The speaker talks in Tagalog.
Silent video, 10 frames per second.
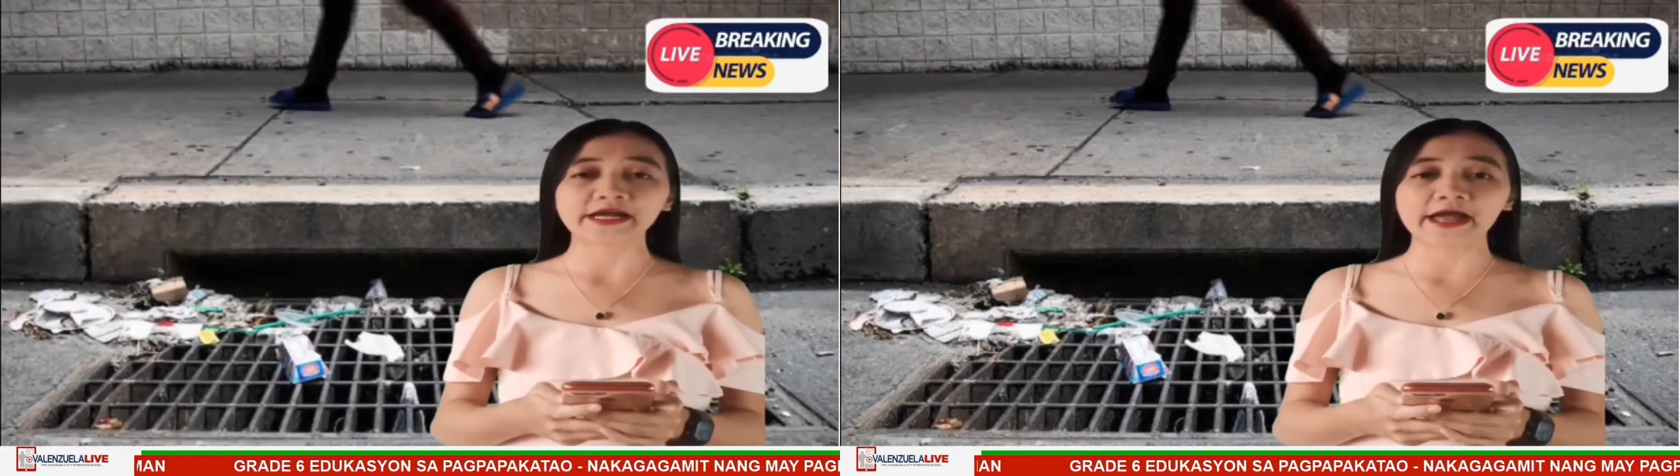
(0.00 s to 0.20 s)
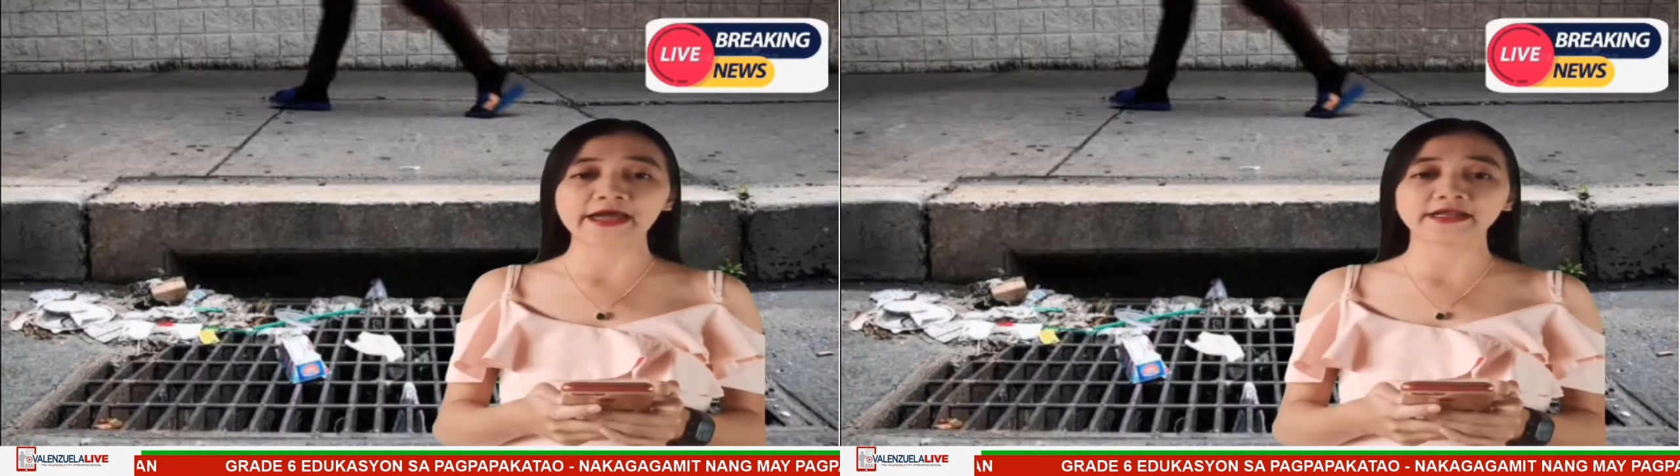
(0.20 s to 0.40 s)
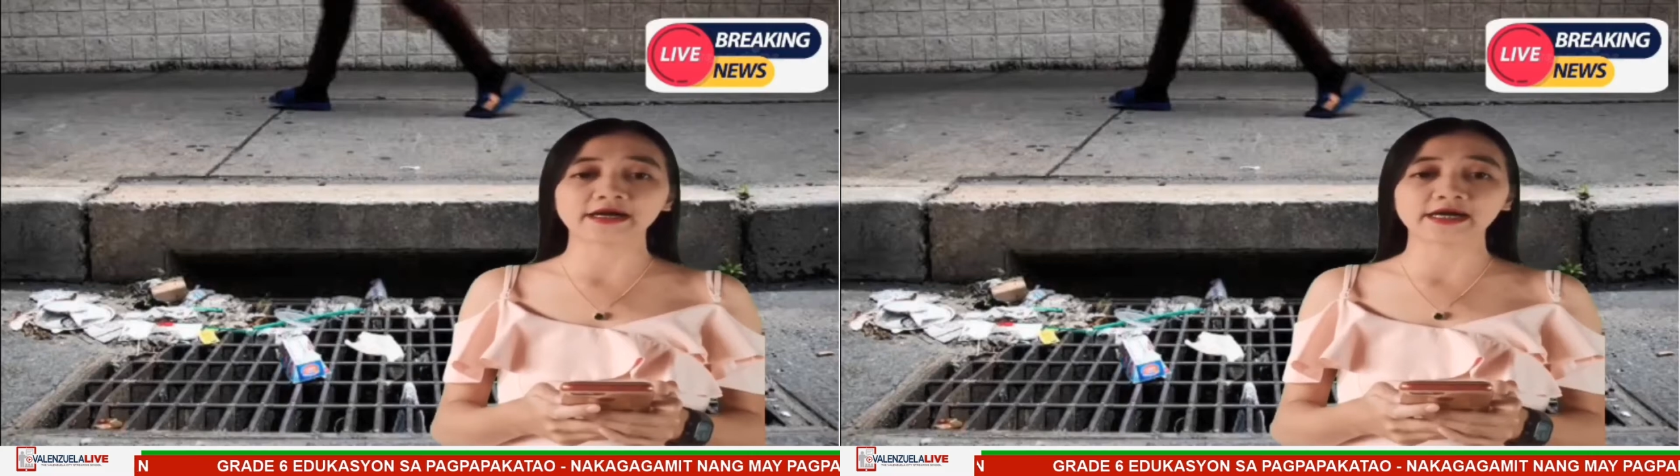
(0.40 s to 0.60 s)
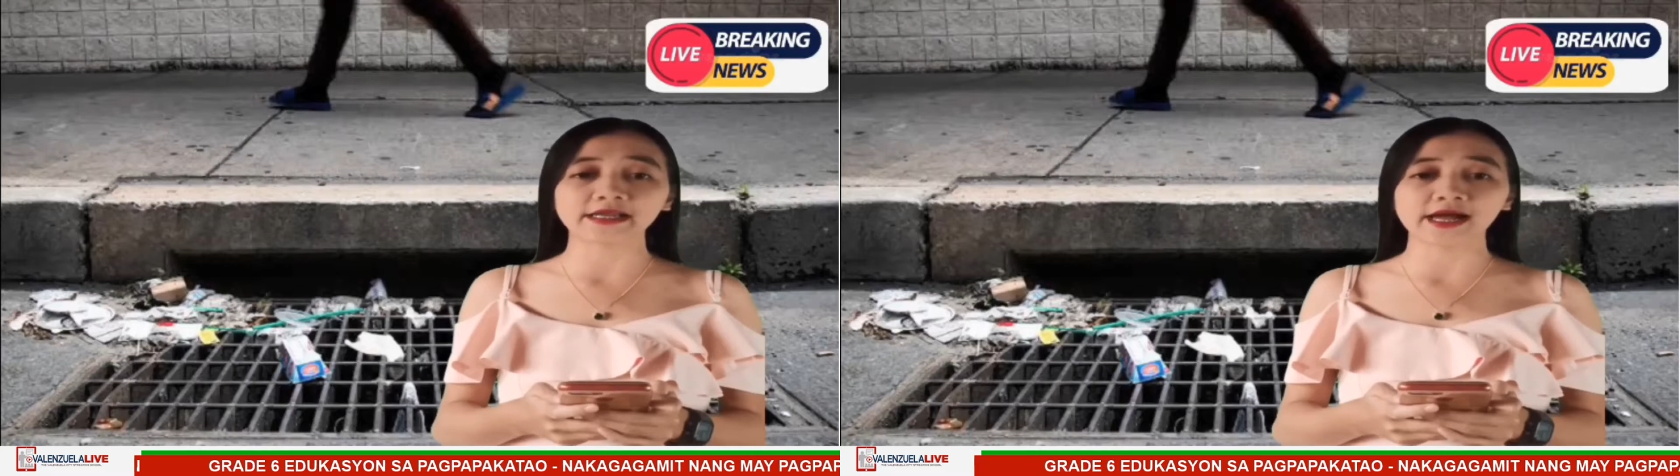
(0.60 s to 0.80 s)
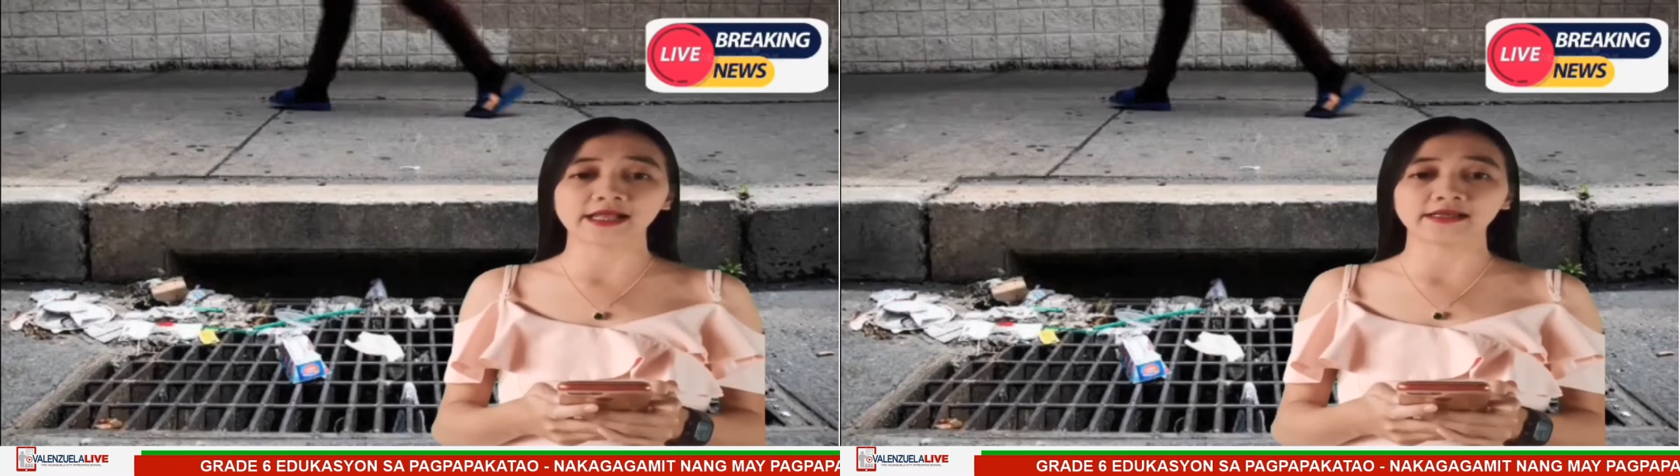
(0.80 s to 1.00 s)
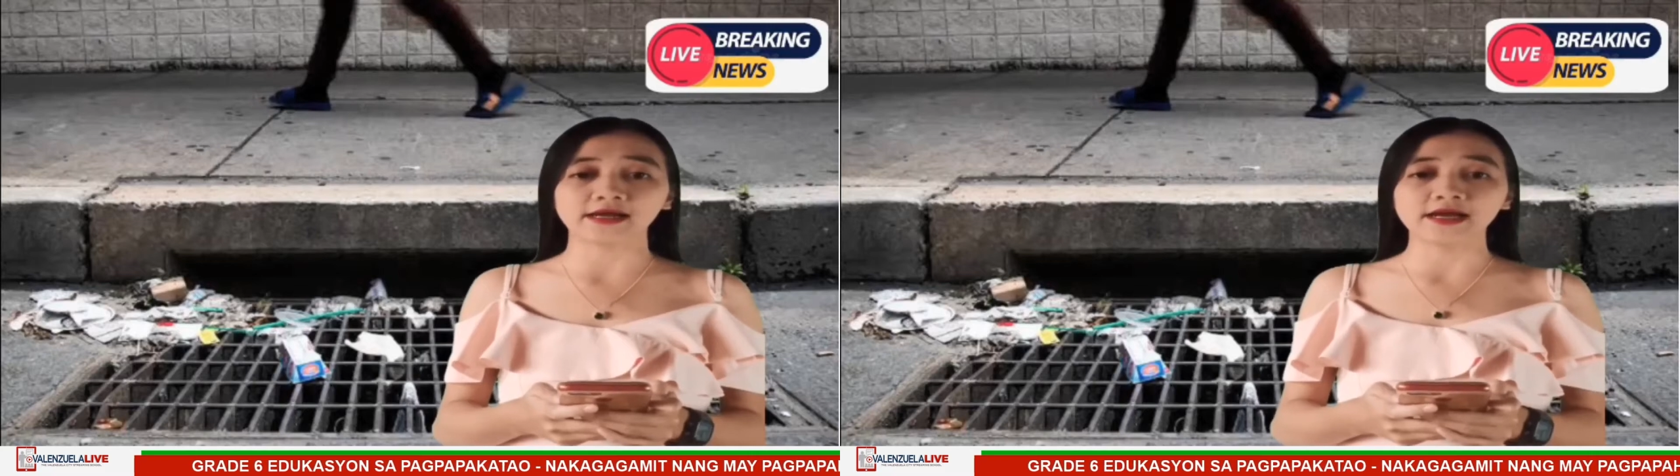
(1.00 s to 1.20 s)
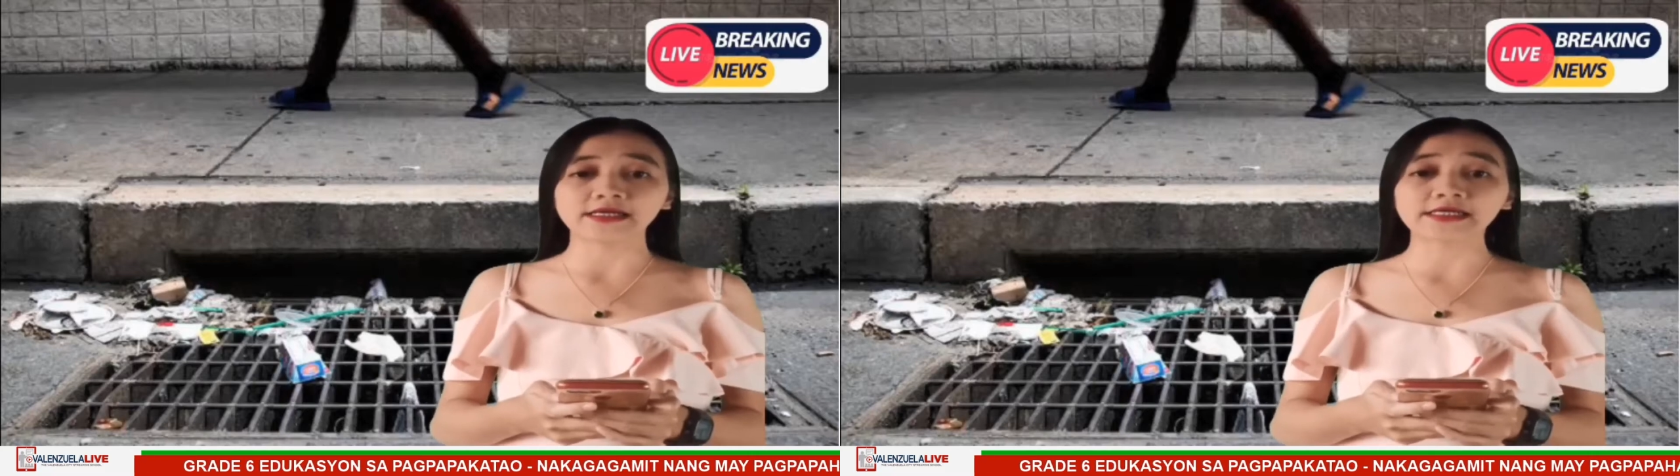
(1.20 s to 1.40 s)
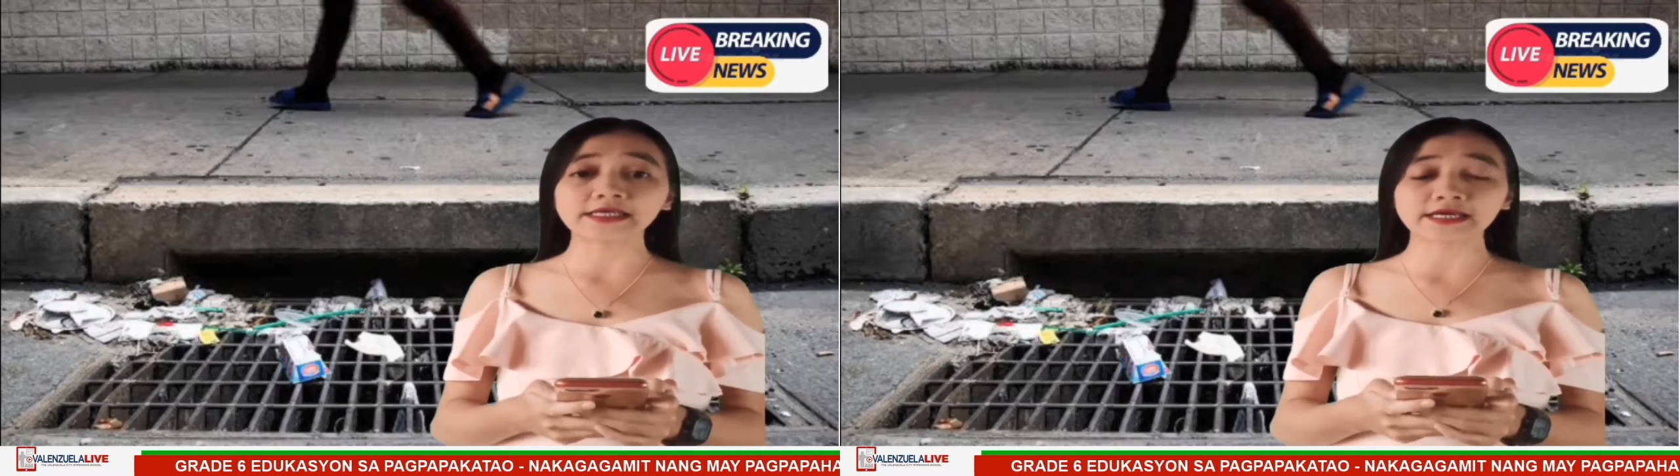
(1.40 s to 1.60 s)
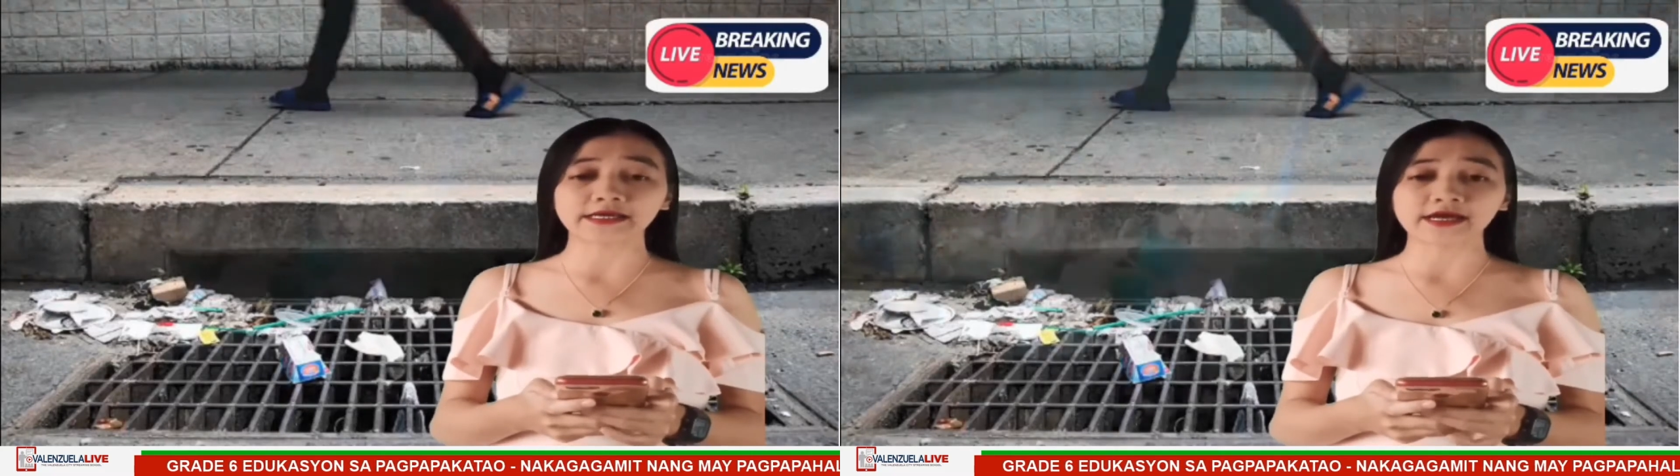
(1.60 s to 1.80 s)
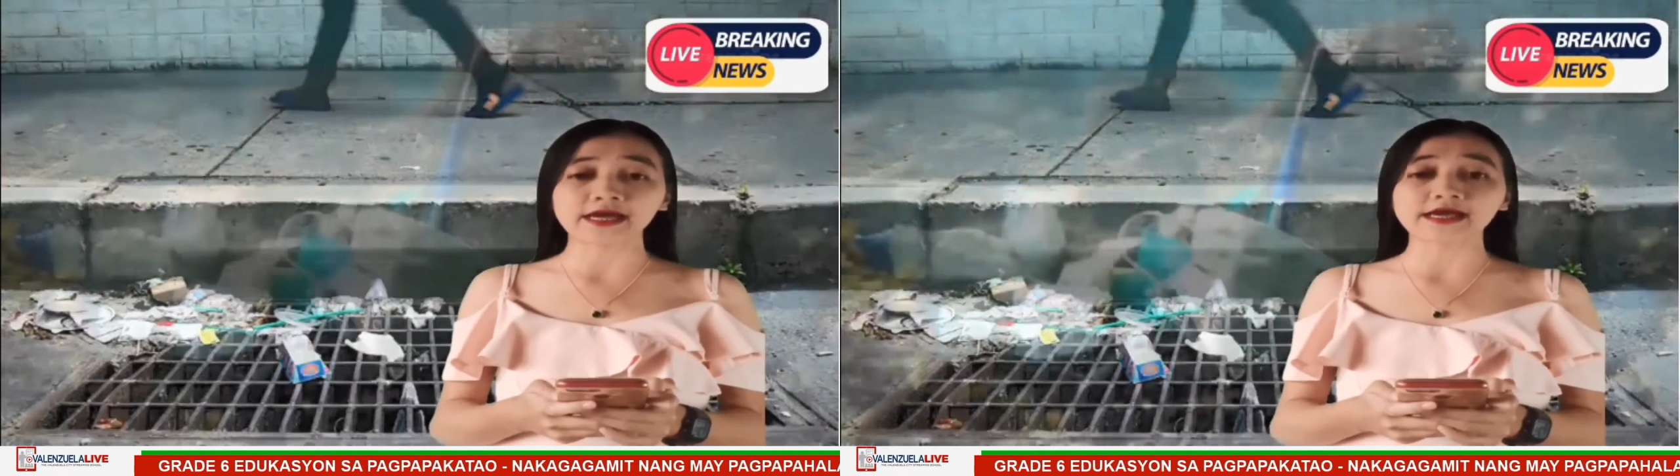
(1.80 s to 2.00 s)
gaya ng kanal,
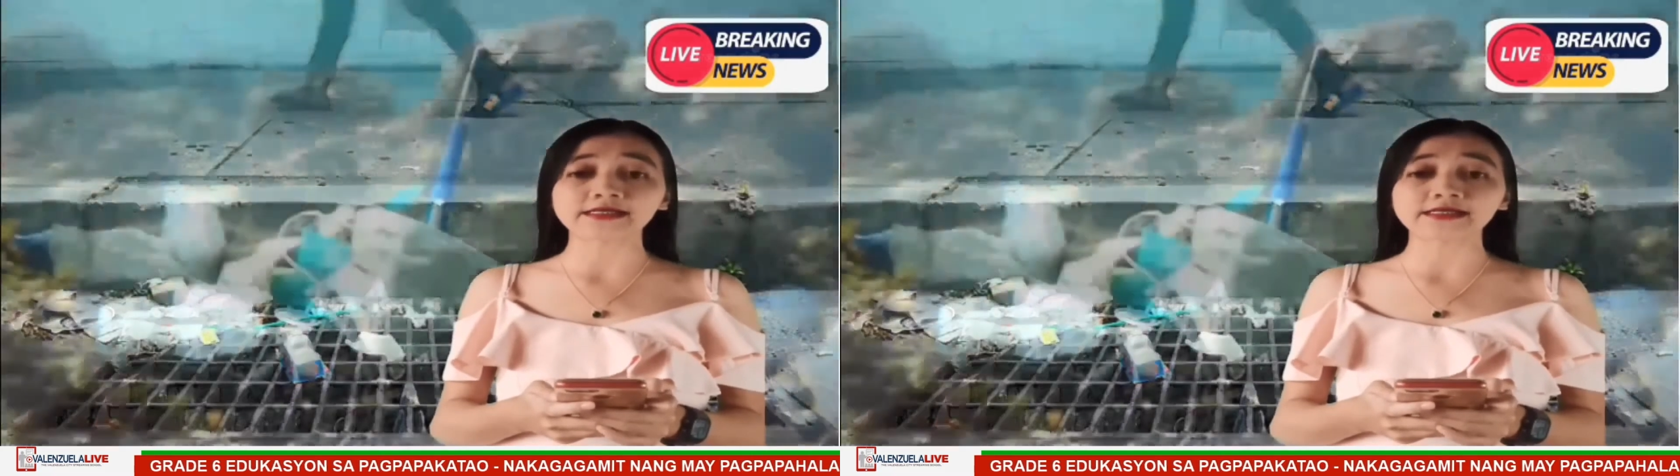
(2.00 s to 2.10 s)
creek,